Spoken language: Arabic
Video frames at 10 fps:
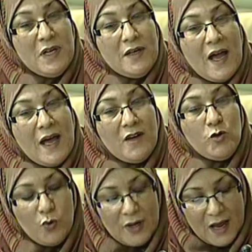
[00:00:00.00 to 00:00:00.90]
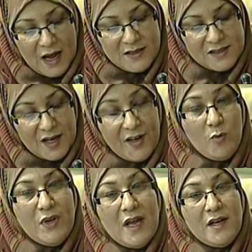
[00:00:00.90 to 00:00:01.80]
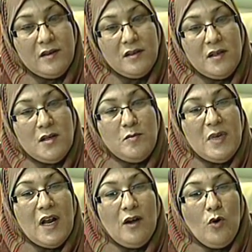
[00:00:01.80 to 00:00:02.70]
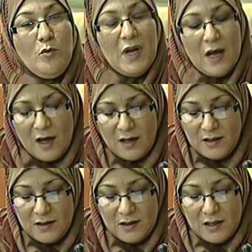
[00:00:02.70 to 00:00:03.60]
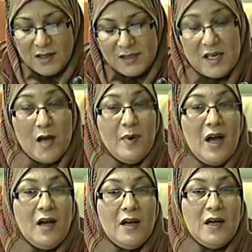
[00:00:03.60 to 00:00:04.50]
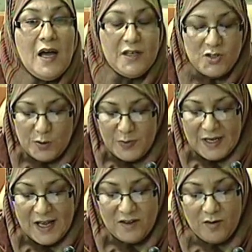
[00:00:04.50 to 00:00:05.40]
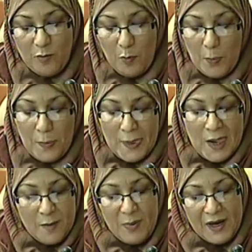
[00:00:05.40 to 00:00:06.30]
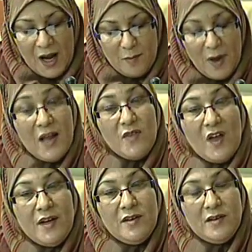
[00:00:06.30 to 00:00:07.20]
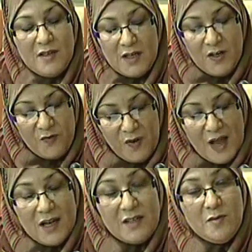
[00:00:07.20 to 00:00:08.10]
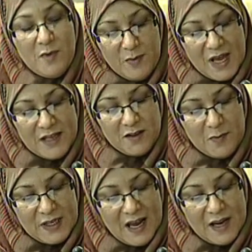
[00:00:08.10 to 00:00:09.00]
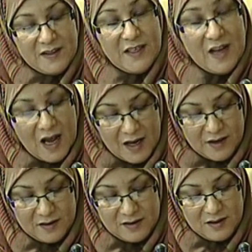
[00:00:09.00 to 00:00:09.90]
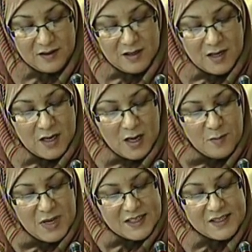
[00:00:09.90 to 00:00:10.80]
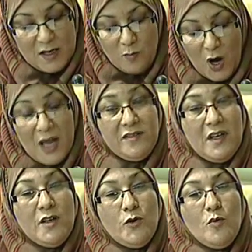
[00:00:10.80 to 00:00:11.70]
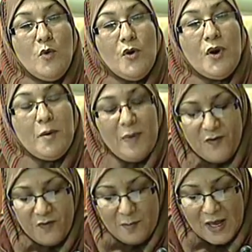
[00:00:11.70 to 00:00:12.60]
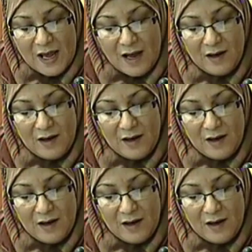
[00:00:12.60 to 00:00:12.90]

مليار دولار سنويا من العملة الصعبة خارج البلاد برغم أيضا إنفاق 800 مليار دينار لم يصل معدل النمو 4%